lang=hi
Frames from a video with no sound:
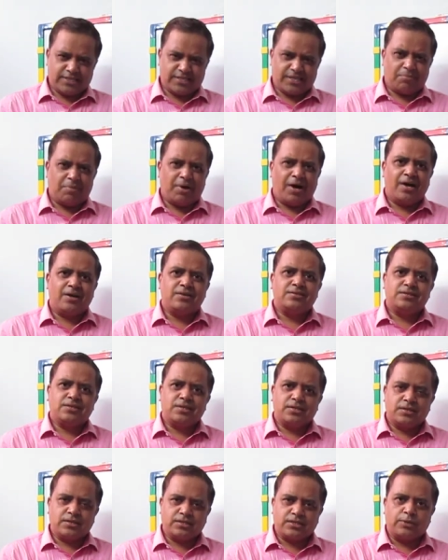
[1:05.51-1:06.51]
समाज
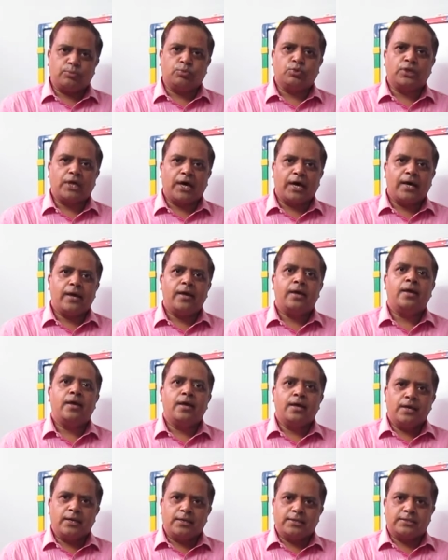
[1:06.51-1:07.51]
समुदाय
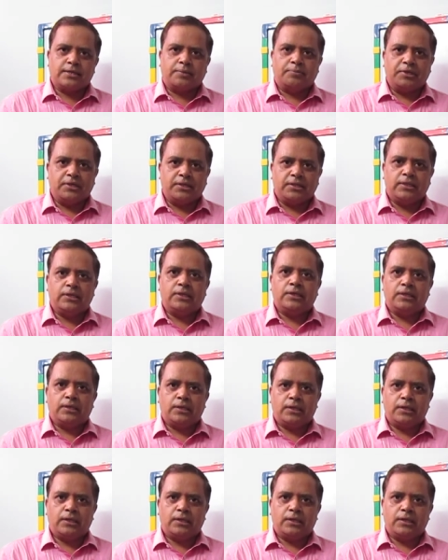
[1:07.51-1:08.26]
समिति